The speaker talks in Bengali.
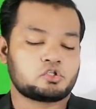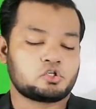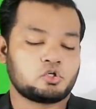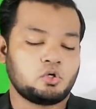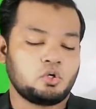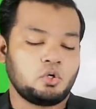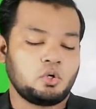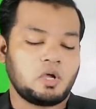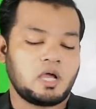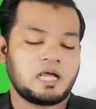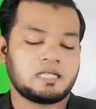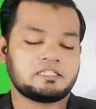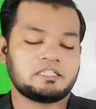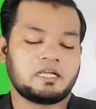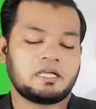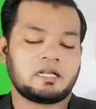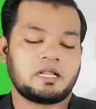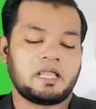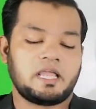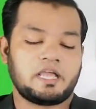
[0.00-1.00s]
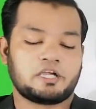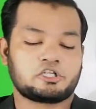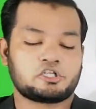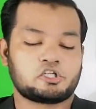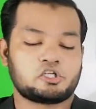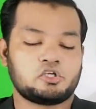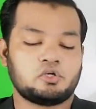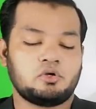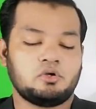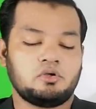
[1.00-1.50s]
ষোলো হাজার
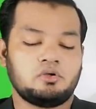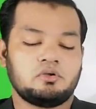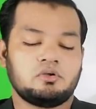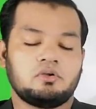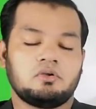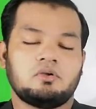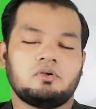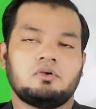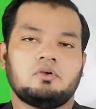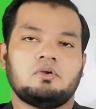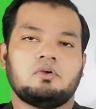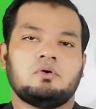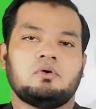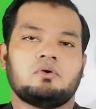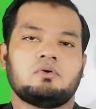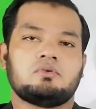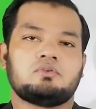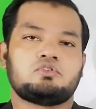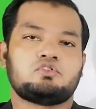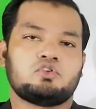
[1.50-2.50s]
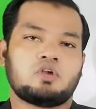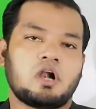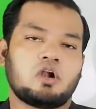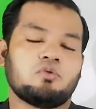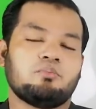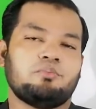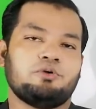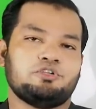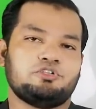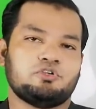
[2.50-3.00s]
একশো
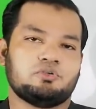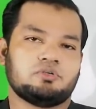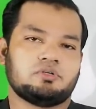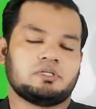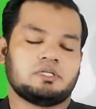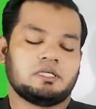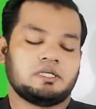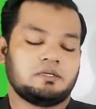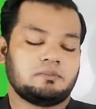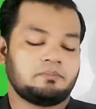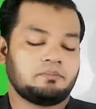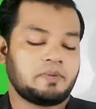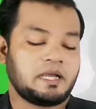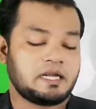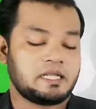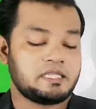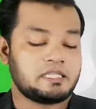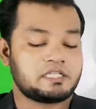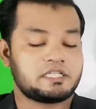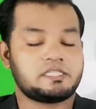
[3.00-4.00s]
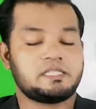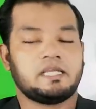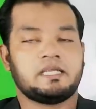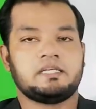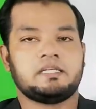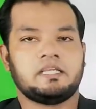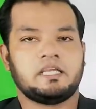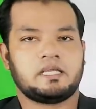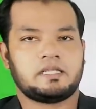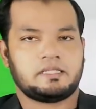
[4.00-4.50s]
চুরানব্বই জন বাংলাদেশের চেয়ে
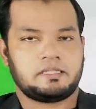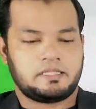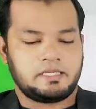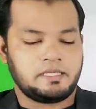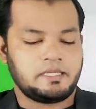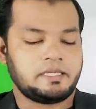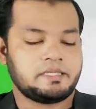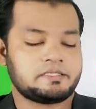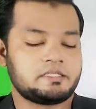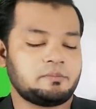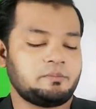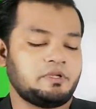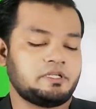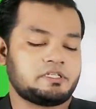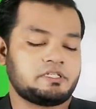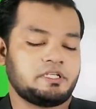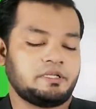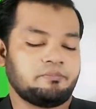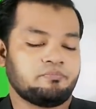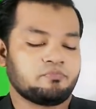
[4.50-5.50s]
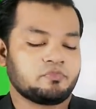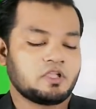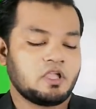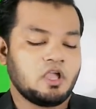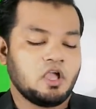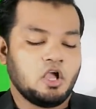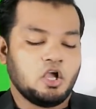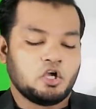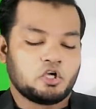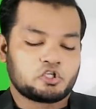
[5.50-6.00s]
ইন্ডিয়াতেই গেছে বেশি
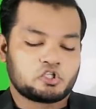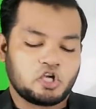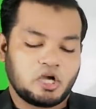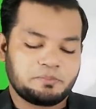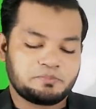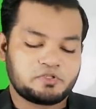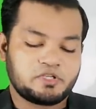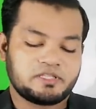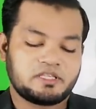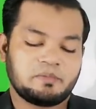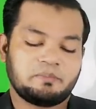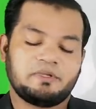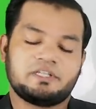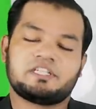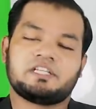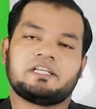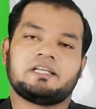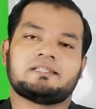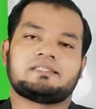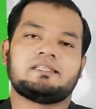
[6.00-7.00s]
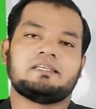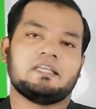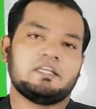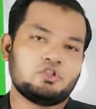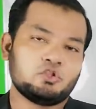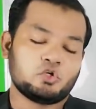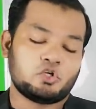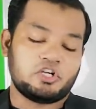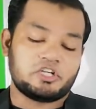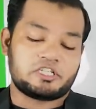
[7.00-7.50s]
সবচাইতে বেশি গেছে
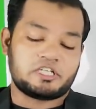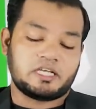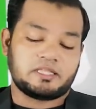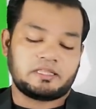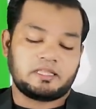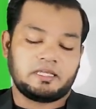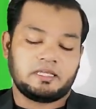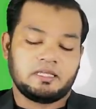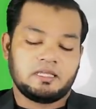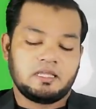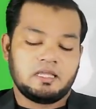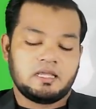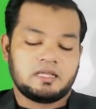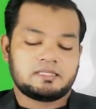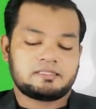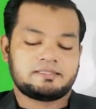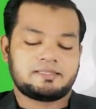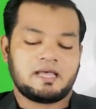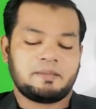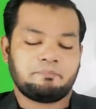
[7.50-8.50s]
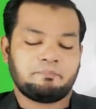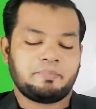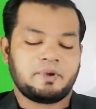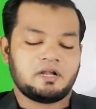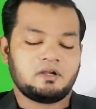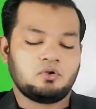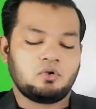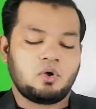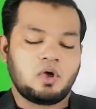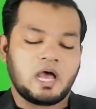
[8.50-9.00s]
ইন্দোনেশিয়াতে
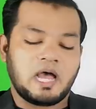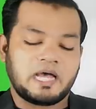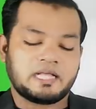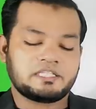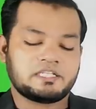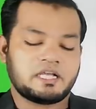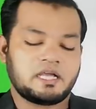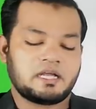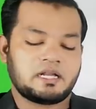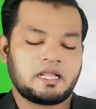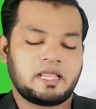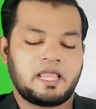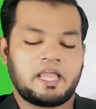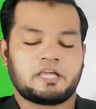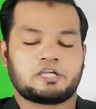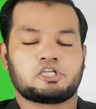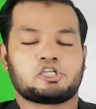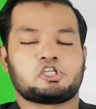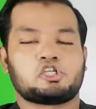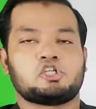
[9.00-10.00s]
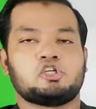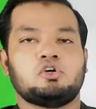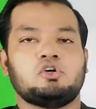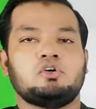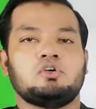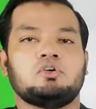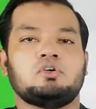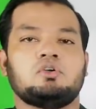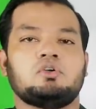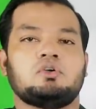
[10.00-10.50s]
ছাপ্পান্ন হাজার একশো
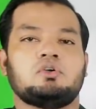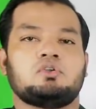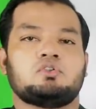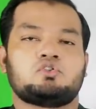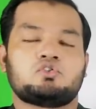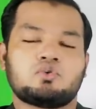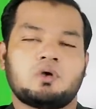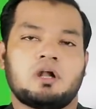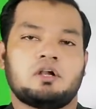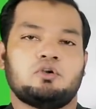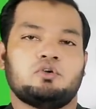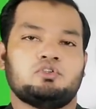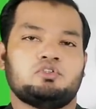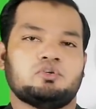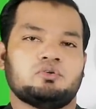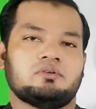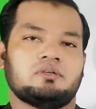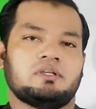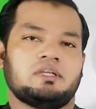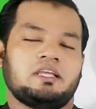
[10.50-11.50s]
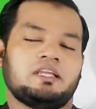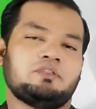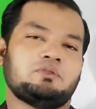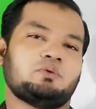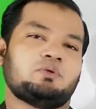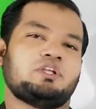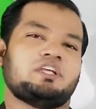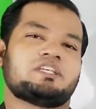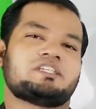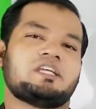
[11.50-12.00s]
চুয়ান্ন জন
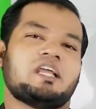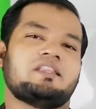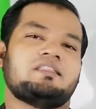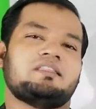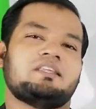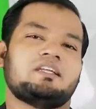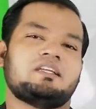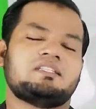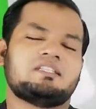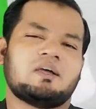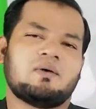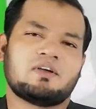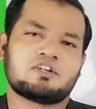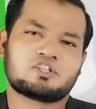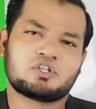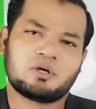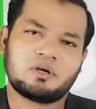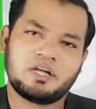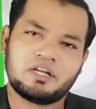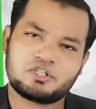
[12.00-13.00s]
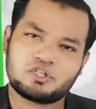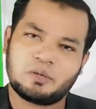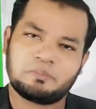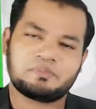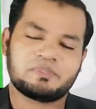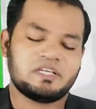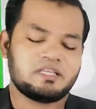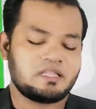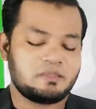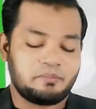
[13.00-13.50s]
ইন্দোনেশিয়ানদের যাওয়ার সংখ্যায়
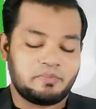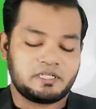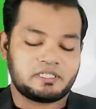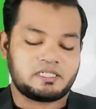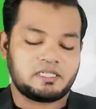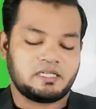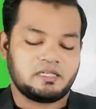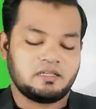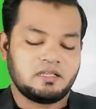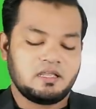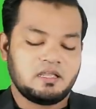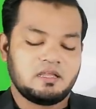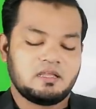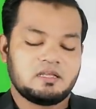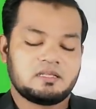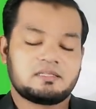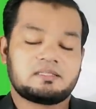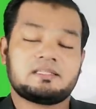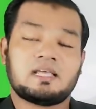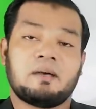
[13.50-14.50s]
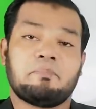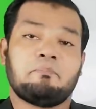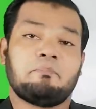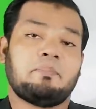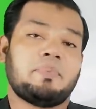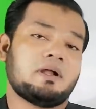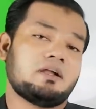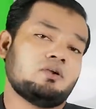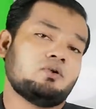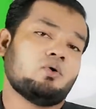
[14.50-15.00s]
সবচাইতে বেশি
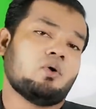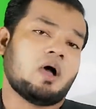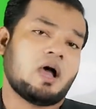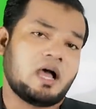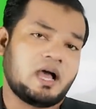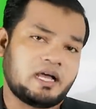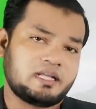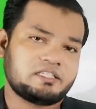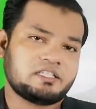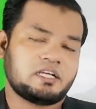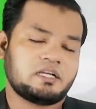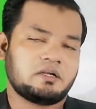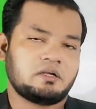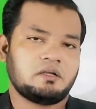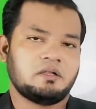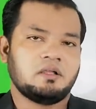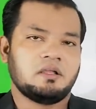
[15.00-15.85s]
ছাপ্পান্ন হাজার